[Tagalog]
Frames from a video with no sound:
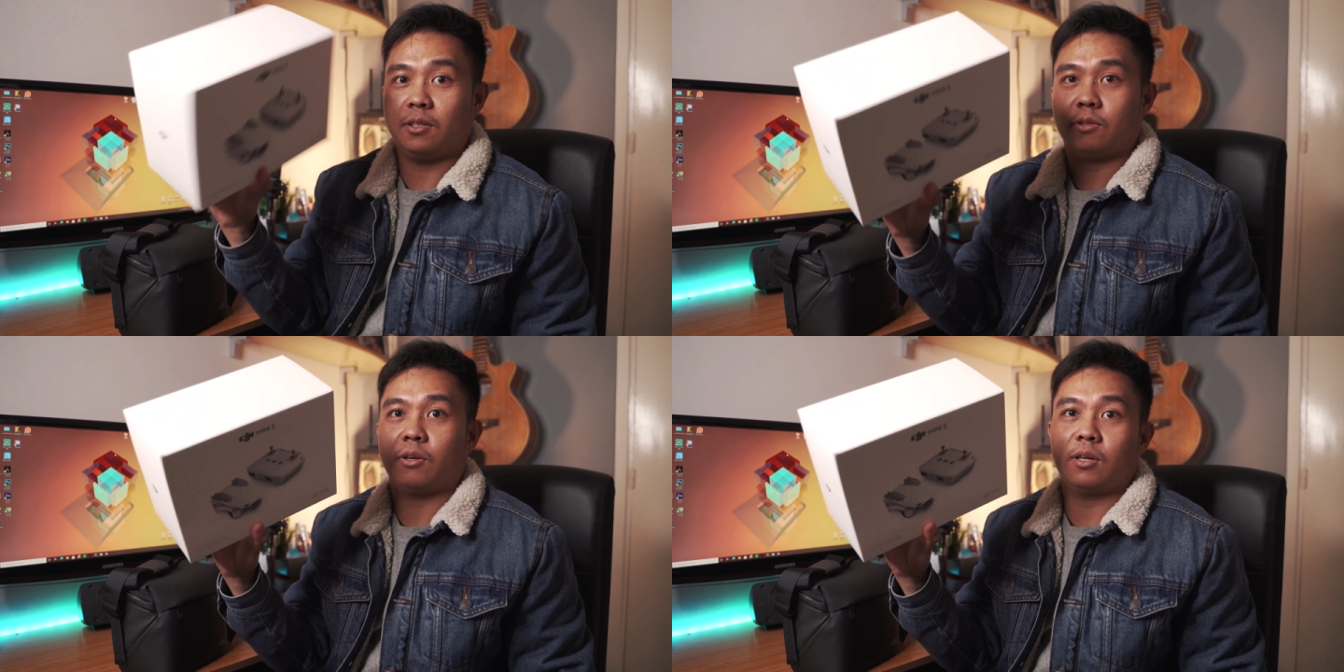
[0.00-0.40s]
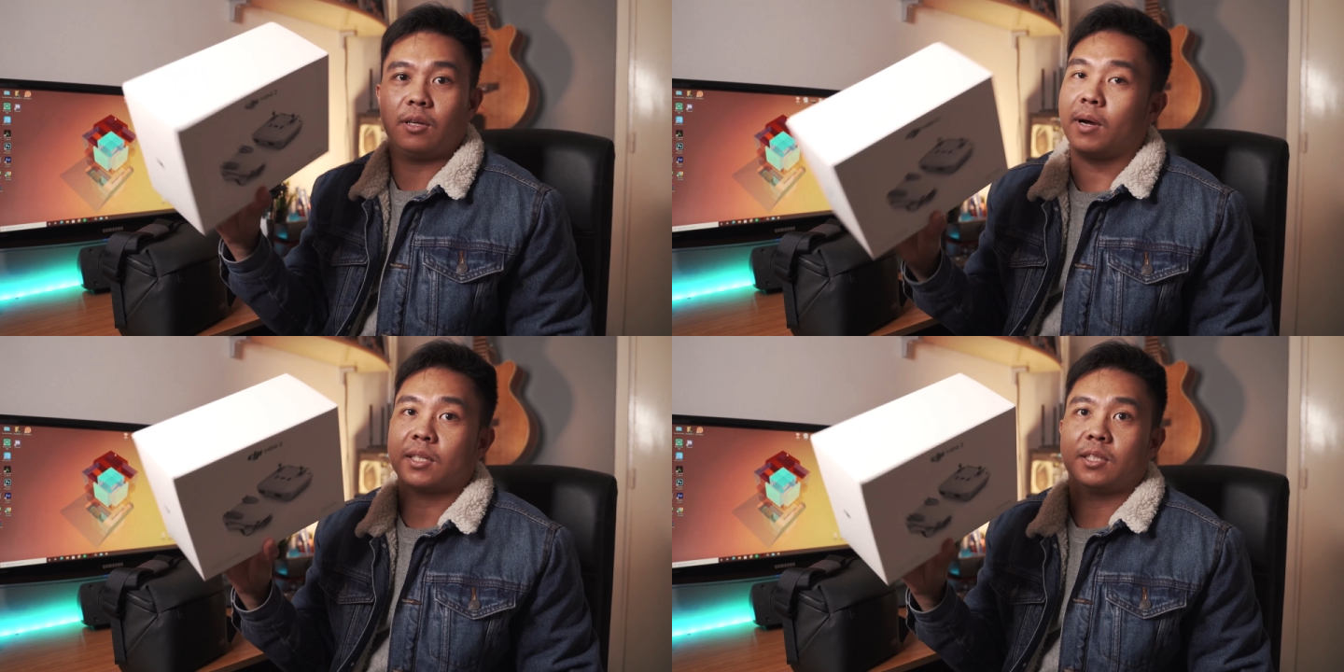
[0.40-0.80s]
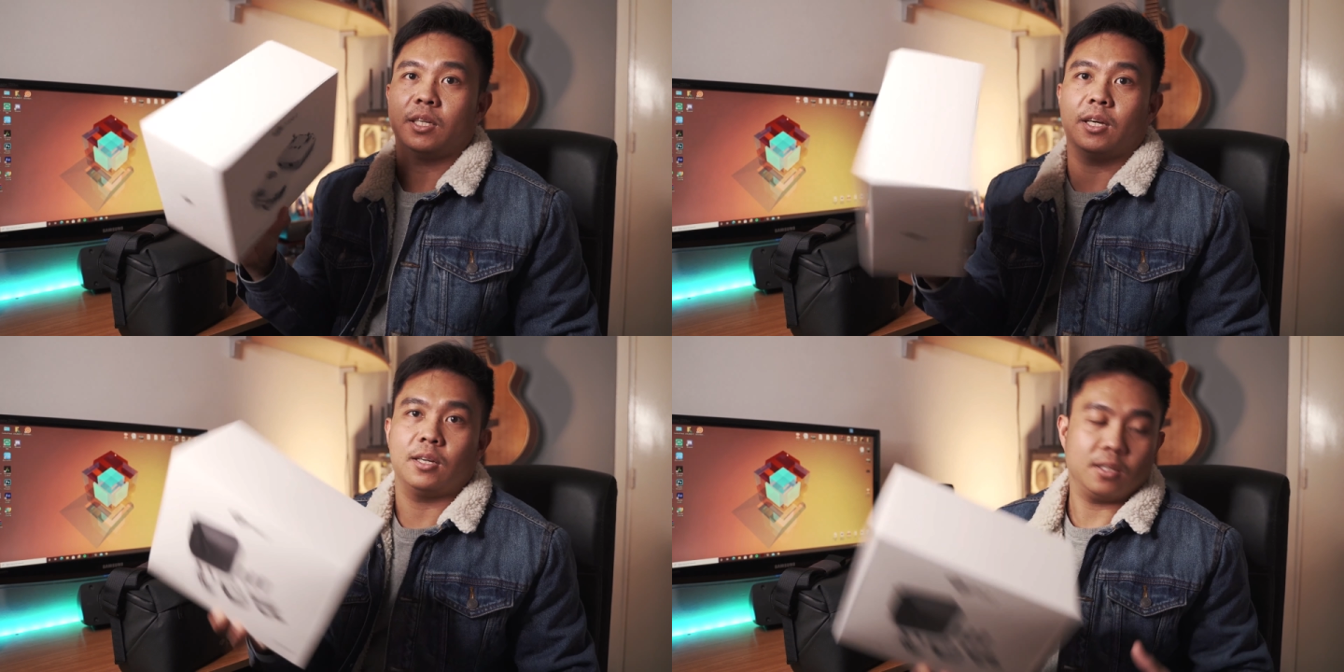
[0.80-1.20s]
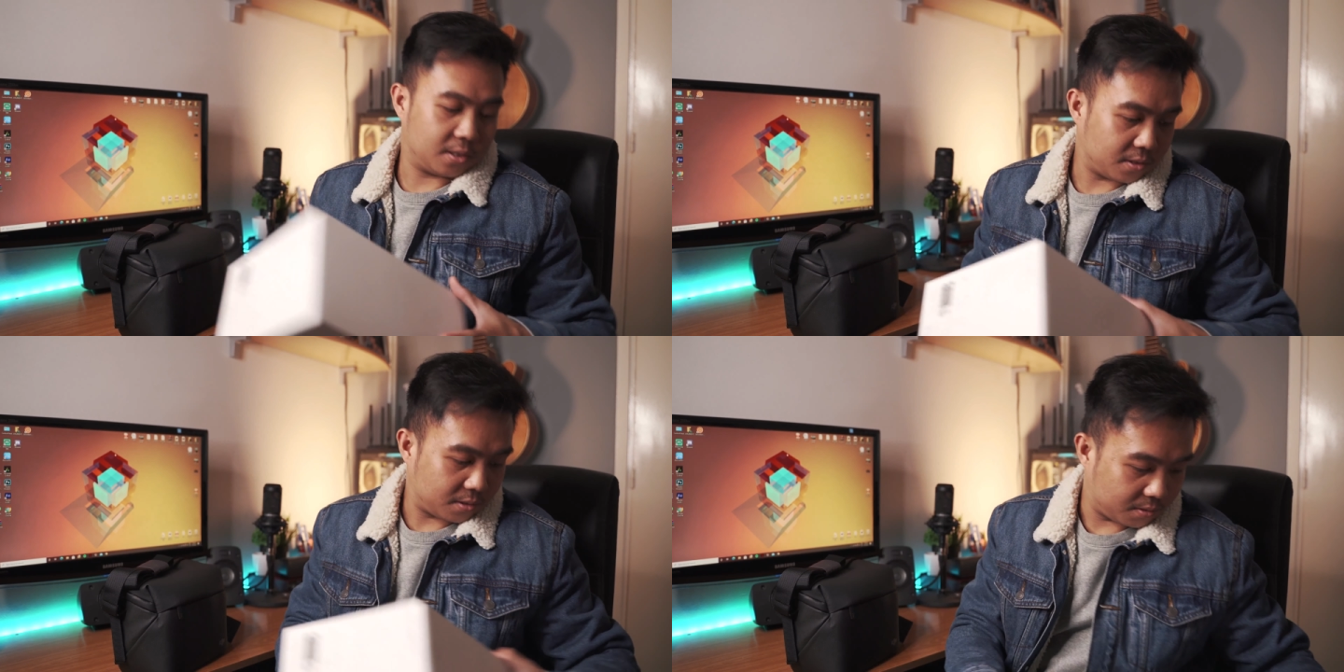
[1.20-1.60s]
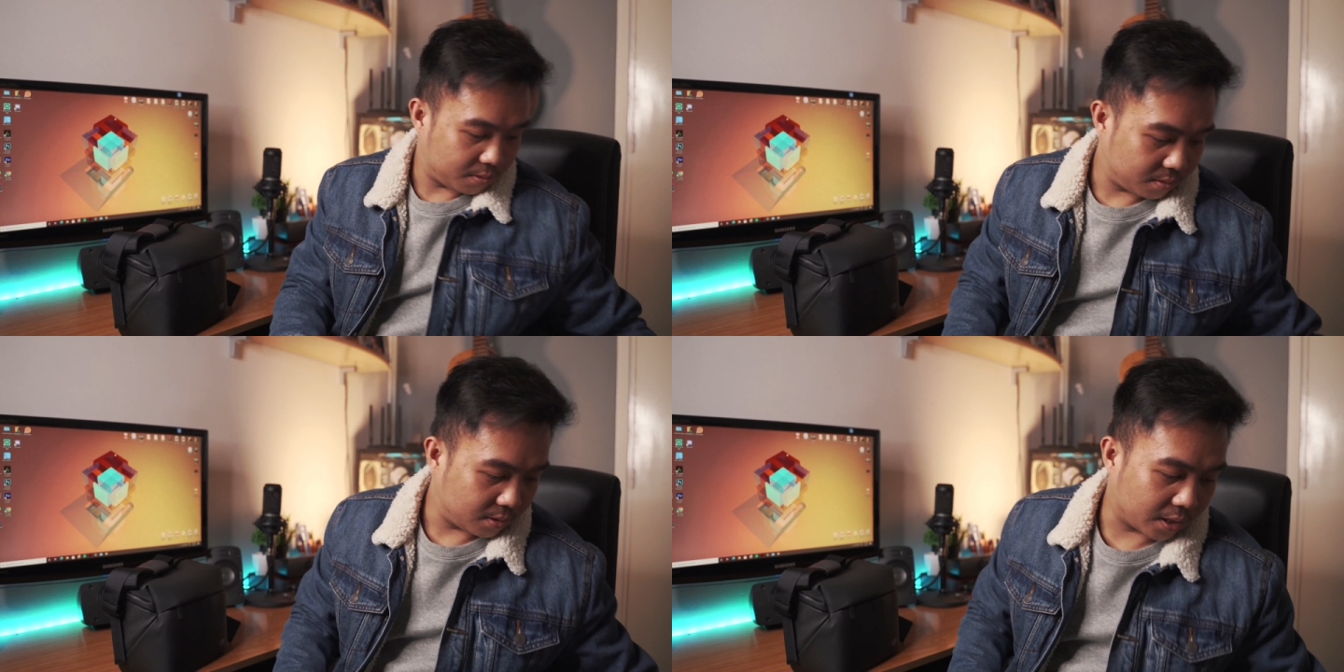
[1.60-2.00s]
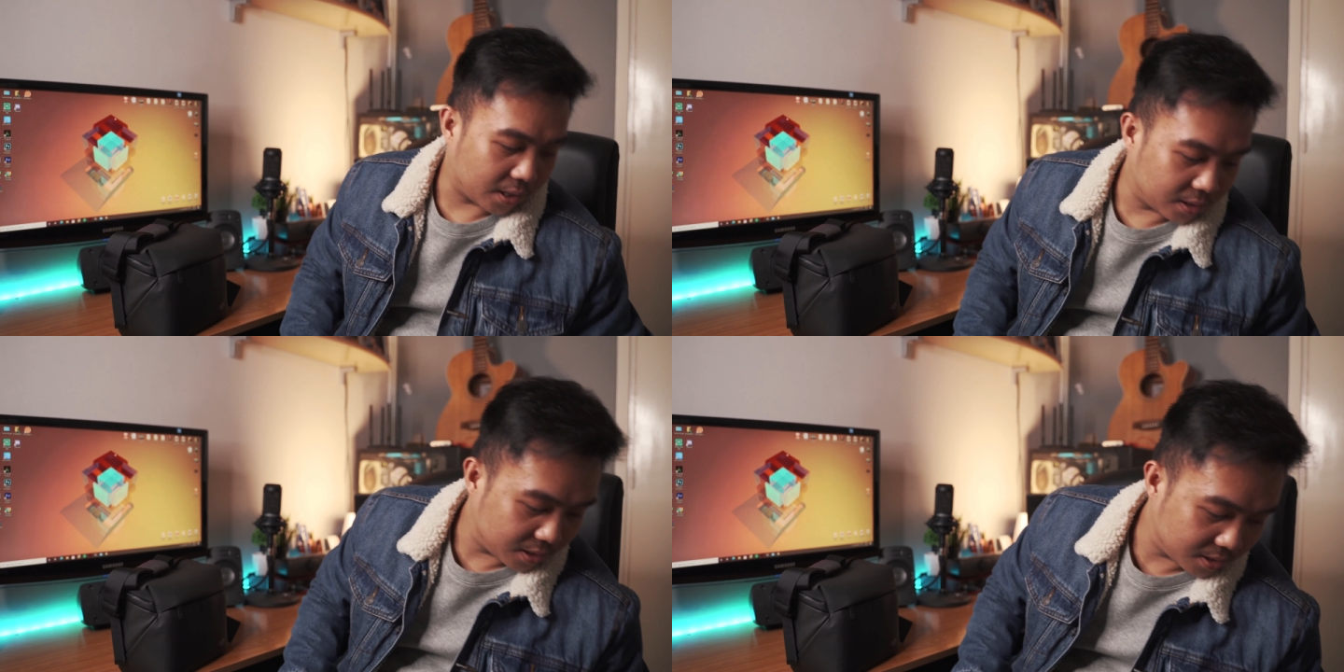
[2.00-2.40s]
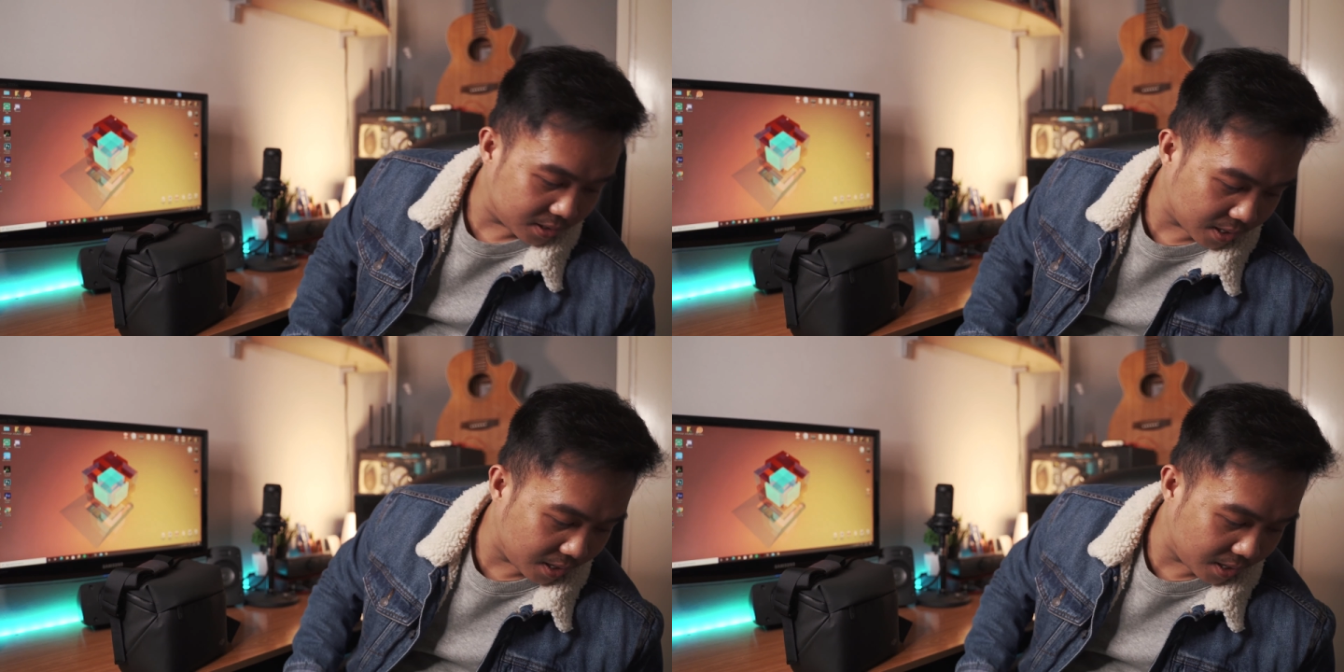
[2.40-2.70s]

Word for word: Ito yung box niya. Lagyan natin yan sa